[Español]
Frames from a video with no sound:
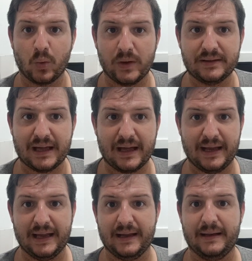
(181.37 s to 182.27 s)
en cuenta
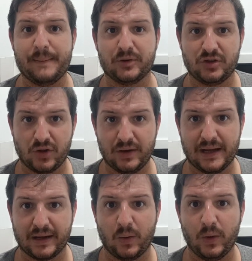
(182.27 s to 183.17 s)
eh, la posición en
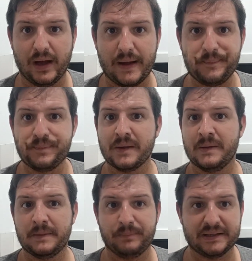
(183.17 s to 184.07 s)
la que juega,
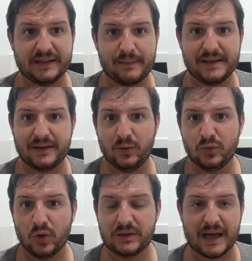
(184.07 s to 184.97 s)
básicamente
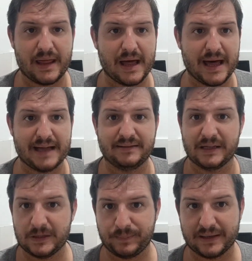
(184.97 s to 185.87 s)
un gol cada
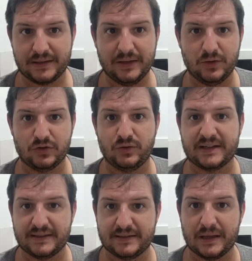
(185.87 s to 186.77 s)
3 partidos y una
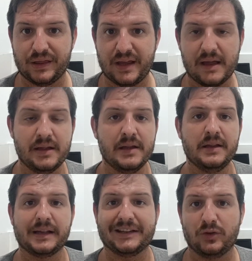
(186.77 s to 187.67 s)
asistencia,
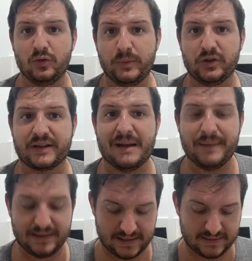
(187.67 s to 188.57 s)
que son números
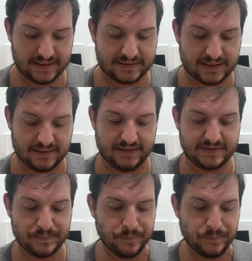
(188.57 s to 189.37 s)
realmente interesantes.